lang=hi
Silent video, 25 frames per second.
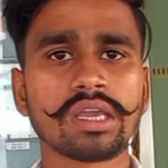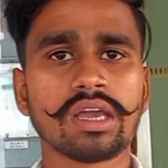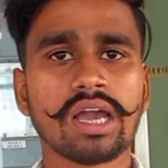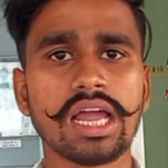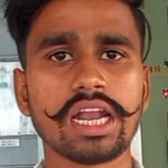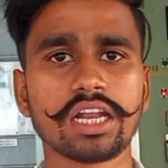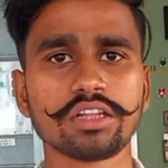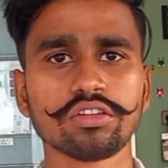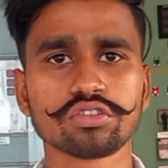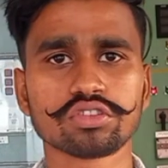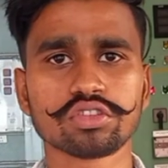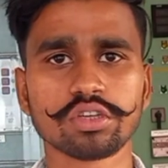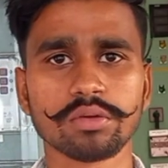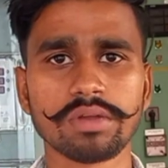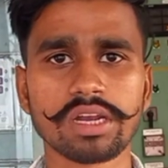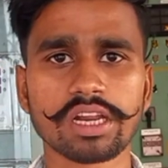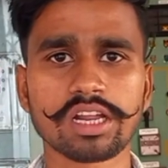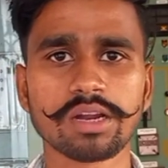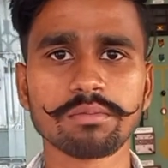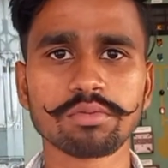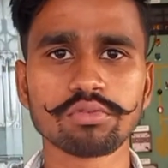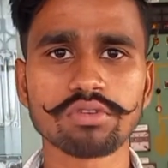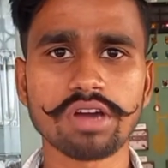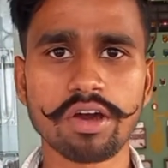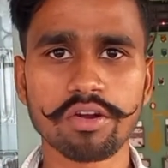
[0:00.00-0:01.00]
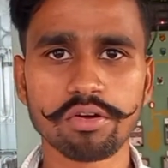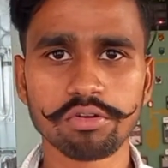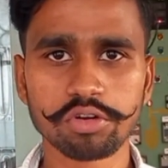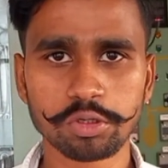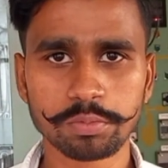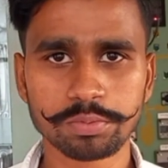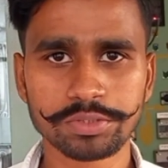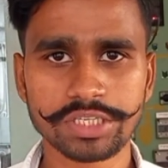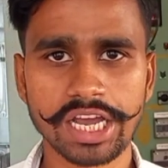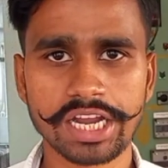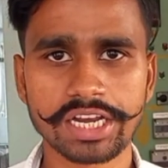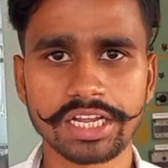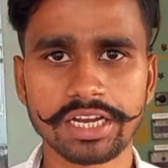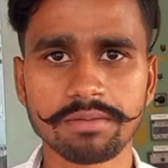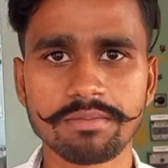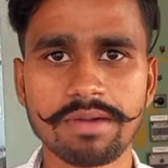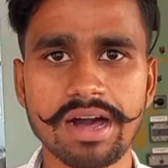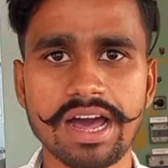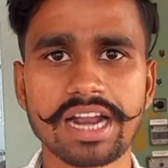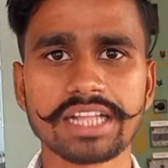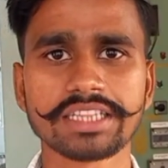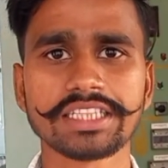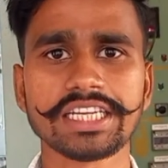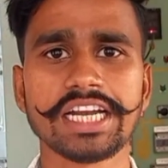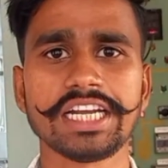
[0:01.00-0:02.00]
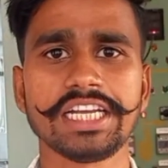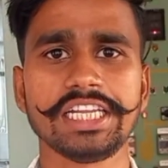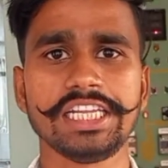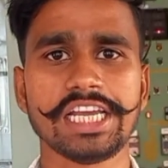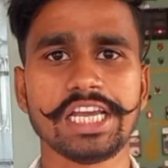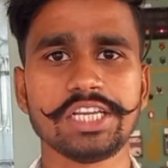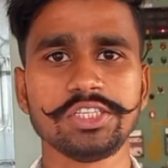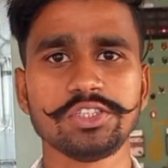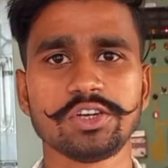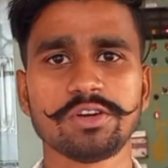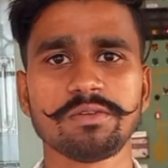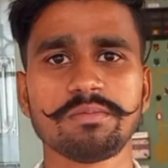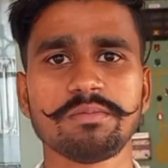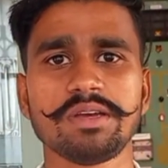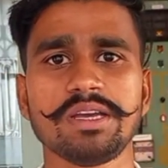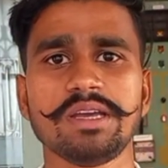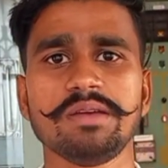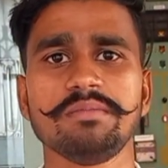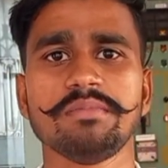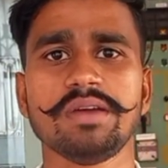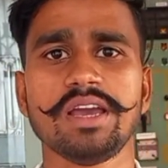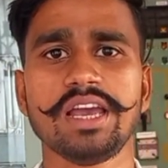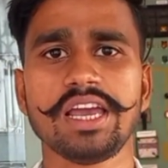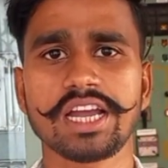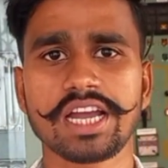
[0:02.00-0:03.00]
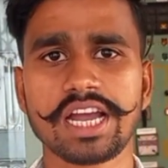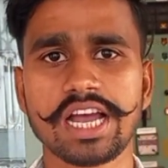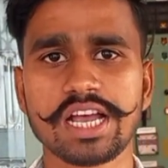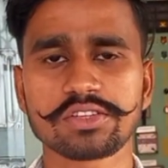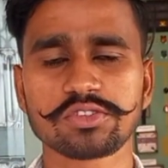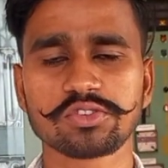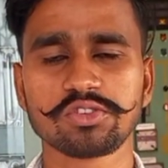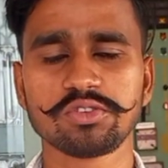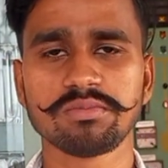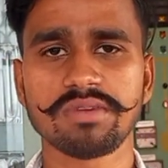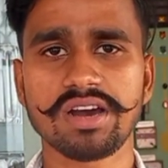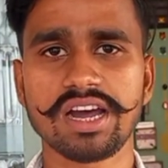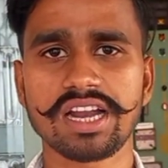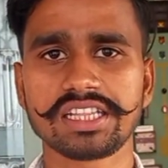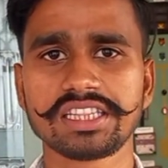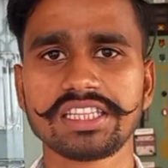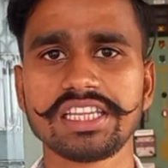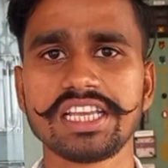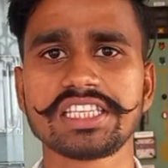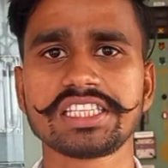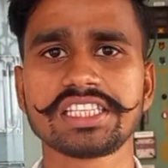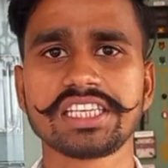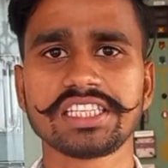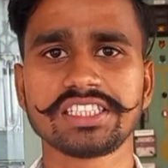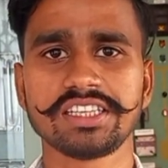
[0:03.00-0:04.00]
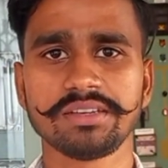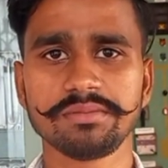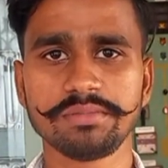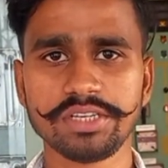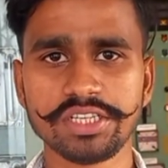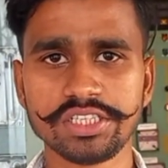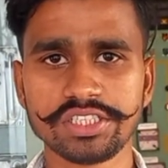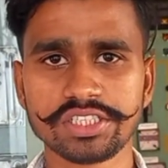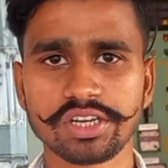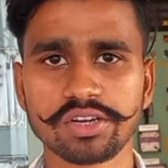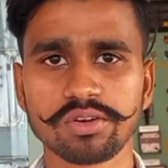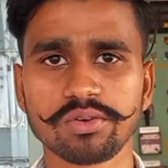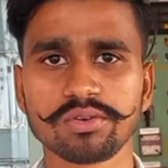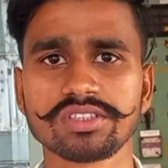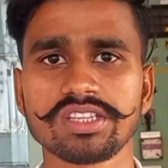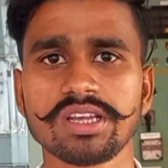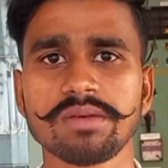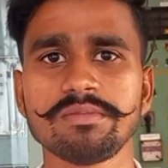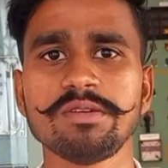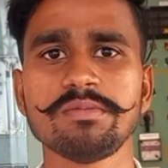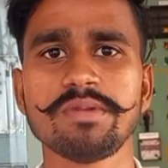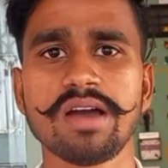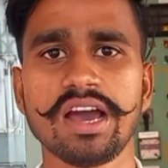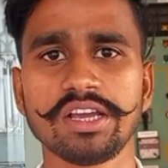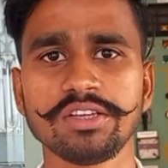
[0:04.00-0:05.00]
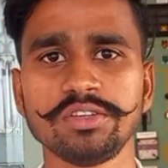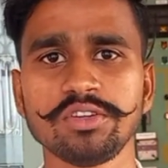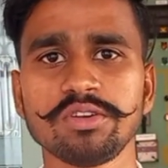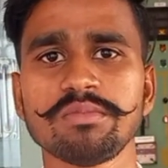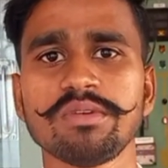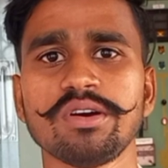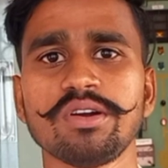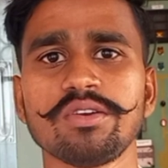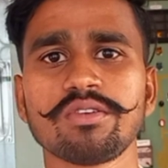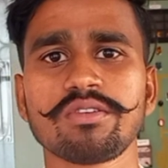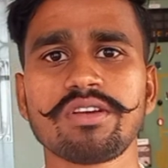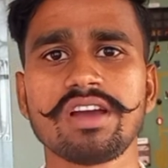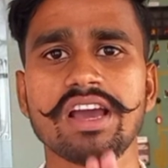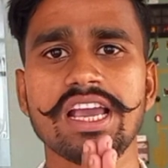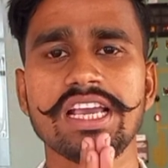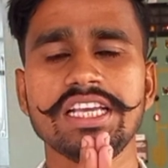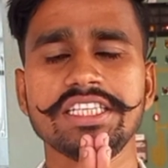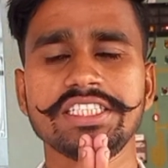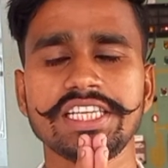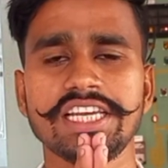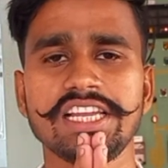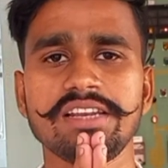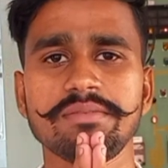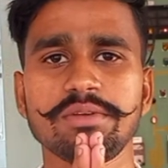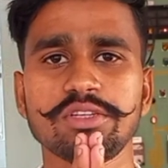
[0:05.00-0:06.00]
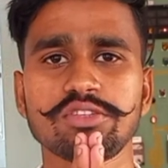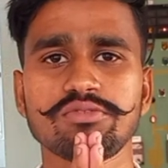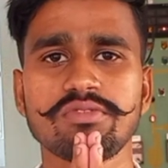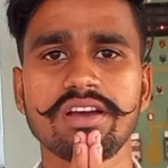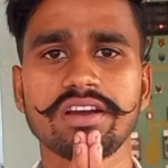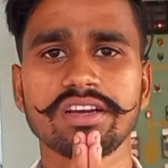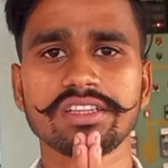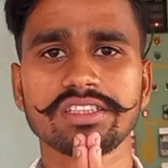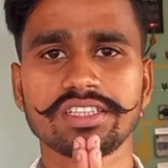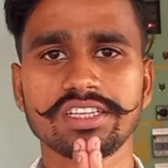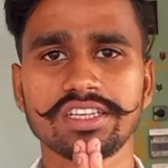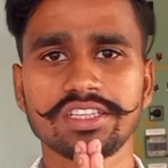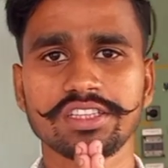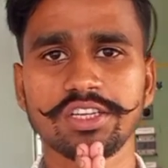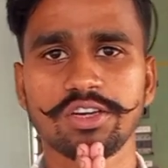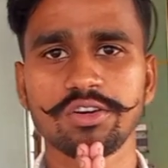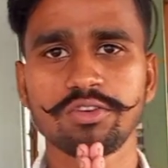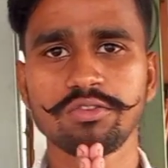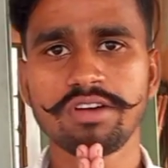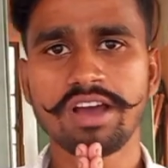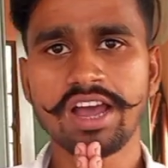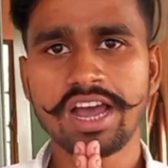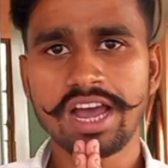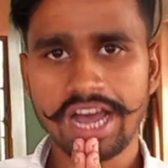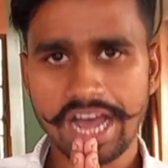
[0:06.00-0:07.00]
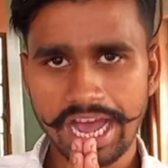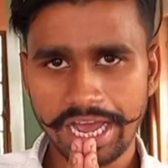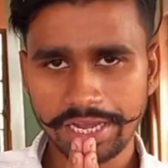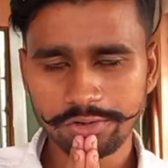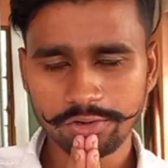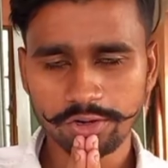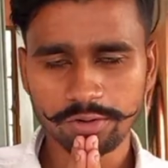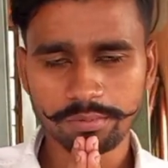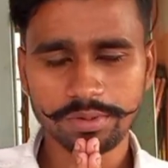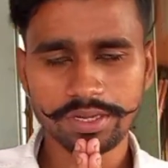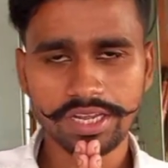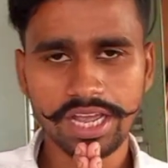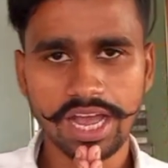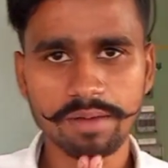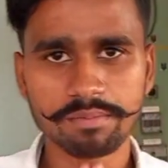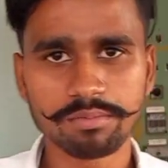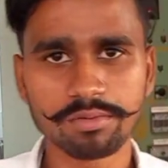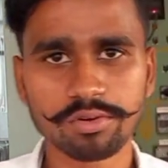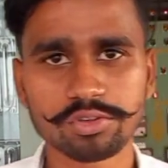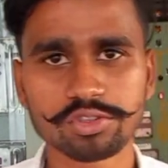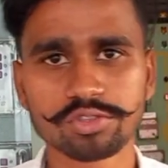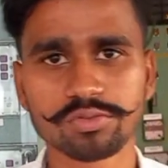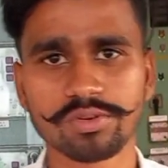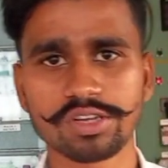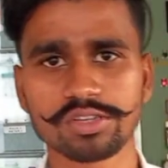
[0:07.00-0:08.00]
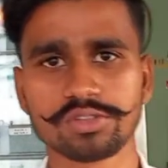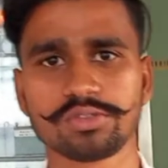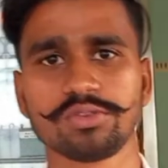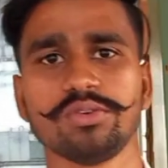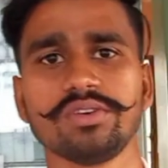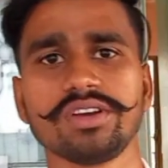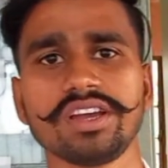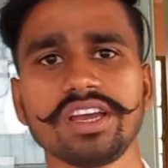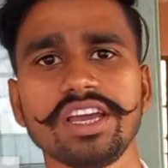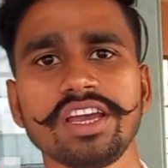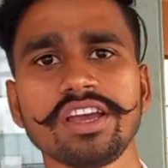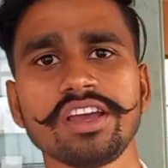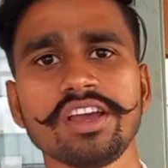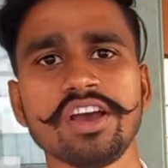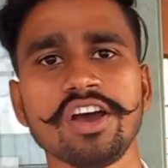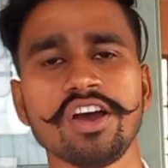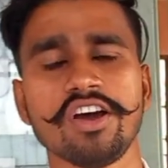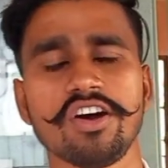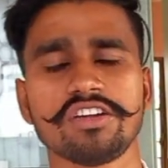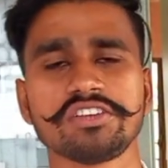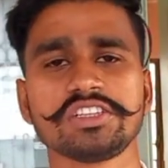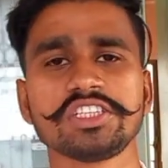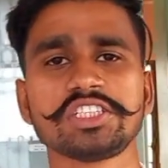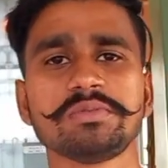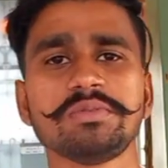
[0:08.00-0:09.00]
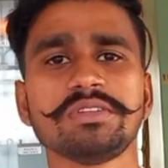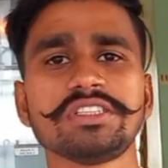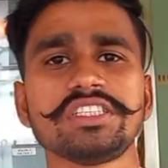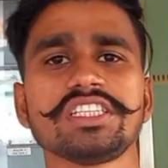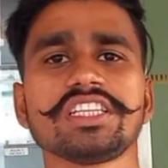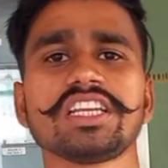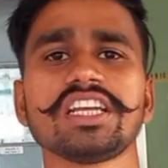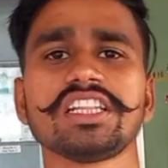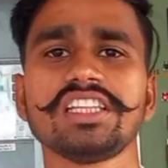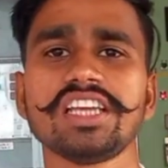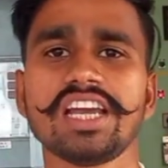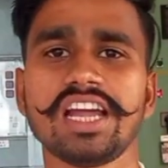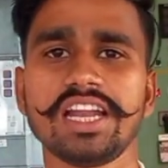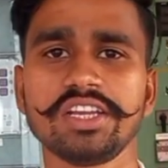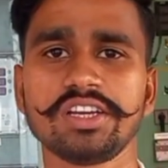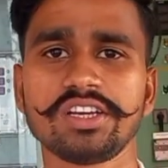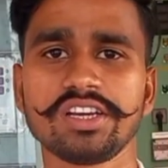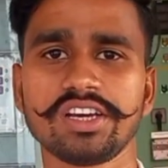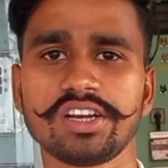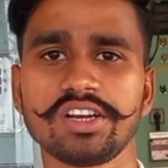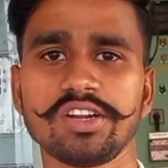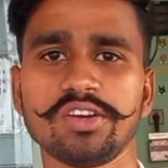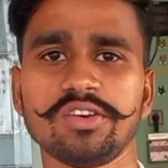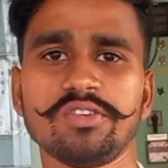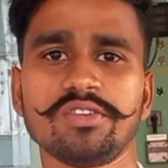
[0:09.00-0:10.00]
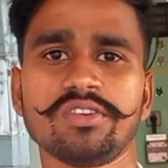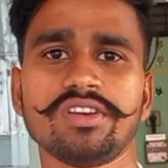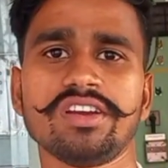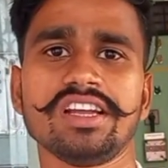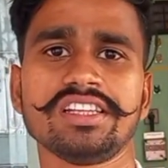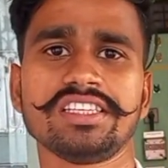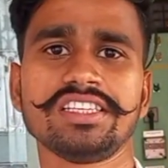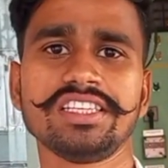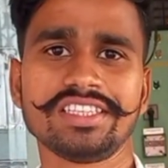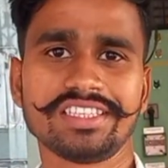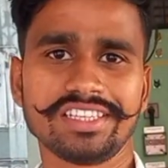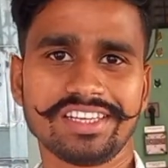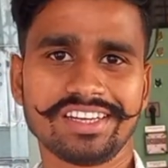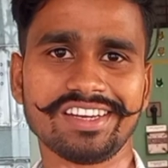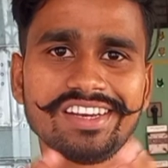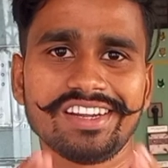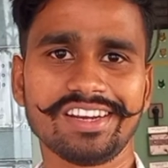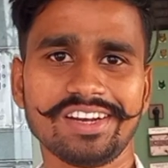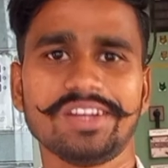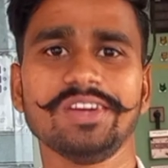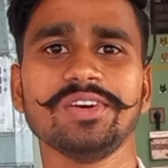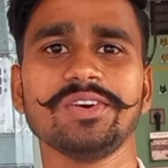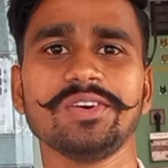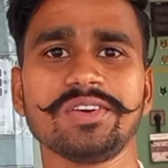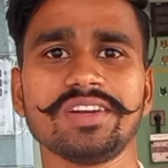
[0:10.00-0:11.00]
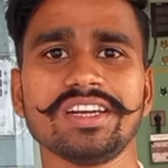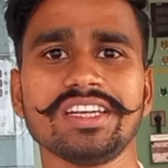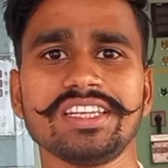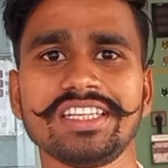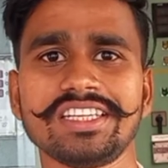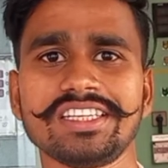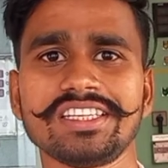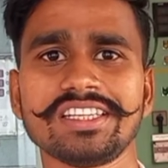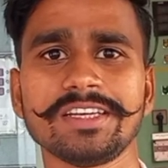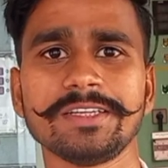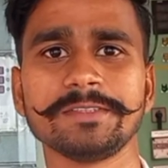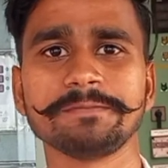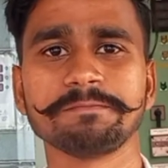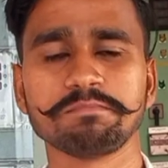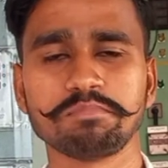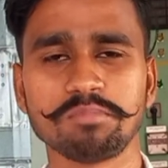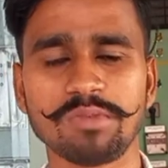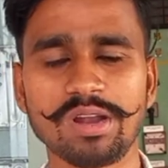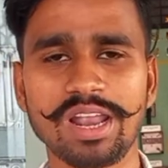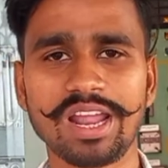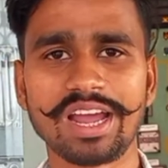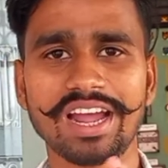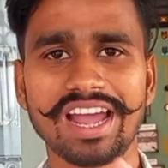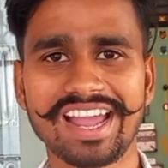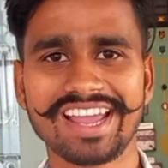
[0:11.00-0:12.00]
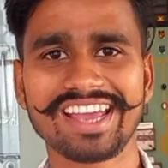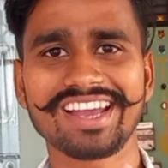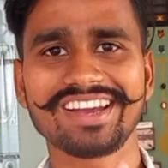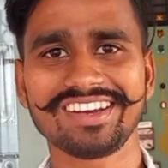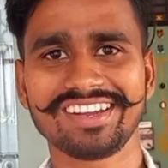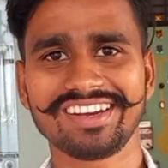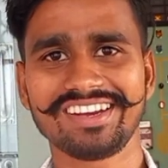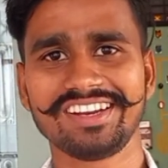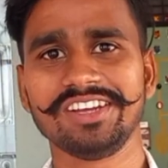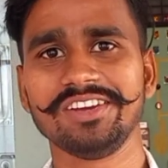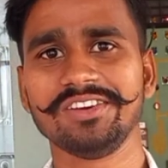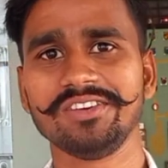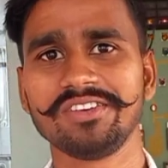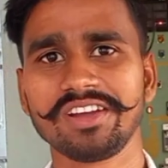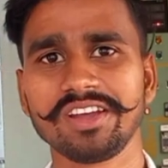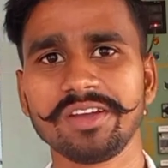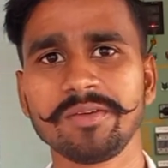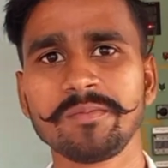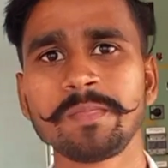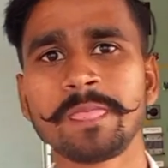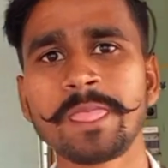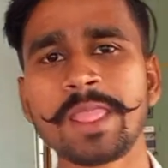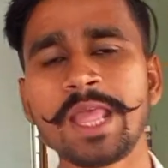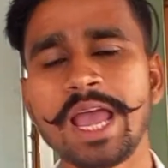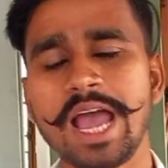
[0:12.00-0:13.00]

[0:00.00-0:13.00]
हेलो दोस्तों वेलकम टू आवर यूट्यूब चैनल भारत आईटीआई जॉब में मैं आकाश कुमार देश के सभी इंजीनियरों सभी भाइयों बहनों का इस चैनल पर स्वागत करता हूं आई होप कि आप लोग स्वस्थ होंगे और जिस भी चीज़ का तैयारी कर रहे होंगे अच्छी से कर रहे होंगे ठीक है मन लगा के कर रहे होंगे